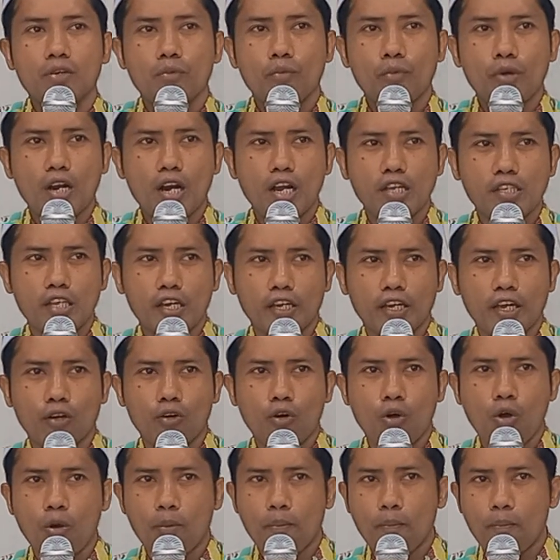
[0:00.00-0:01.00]
pera sakit
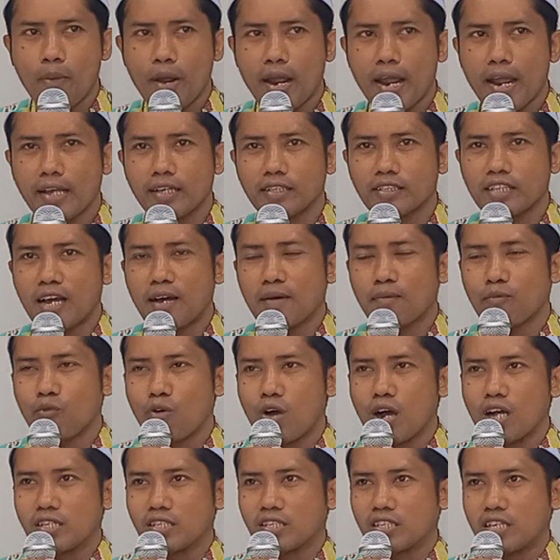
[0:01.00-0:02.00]
kopeng tak
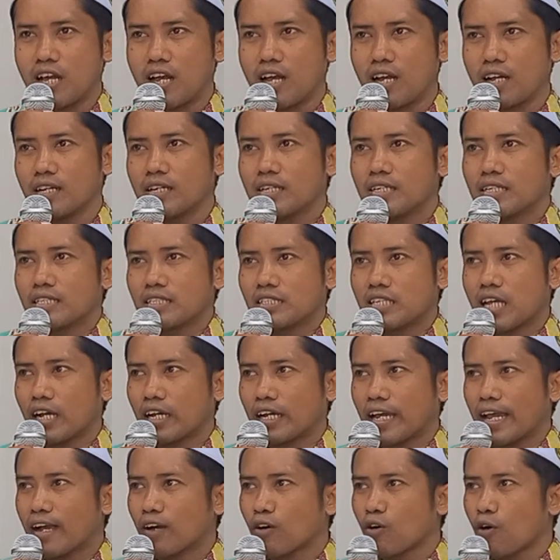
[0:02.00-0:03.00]
puasa
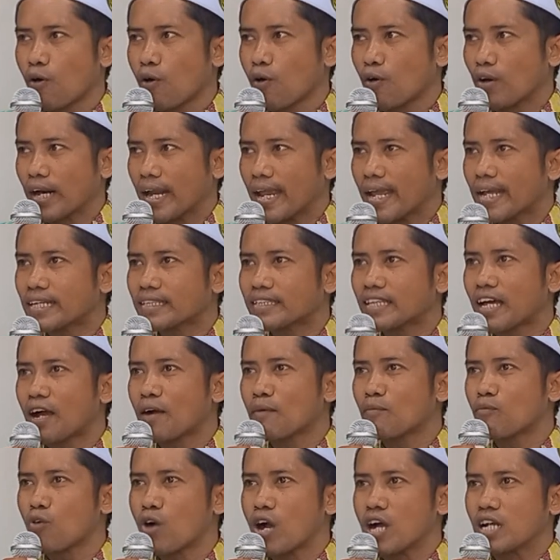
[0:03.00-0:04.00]
Sake koreng
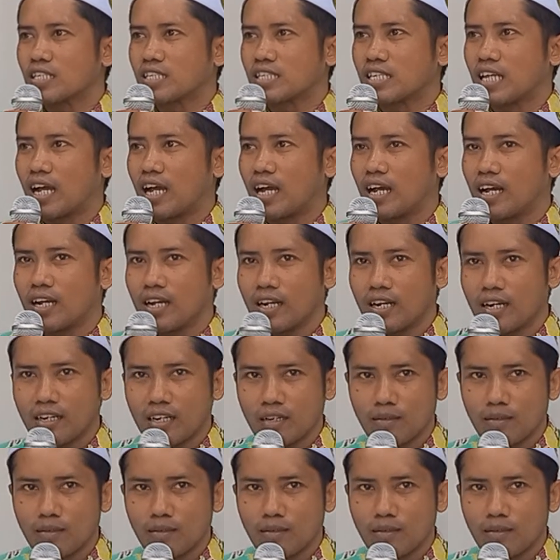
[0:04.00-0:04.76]
tak puasa.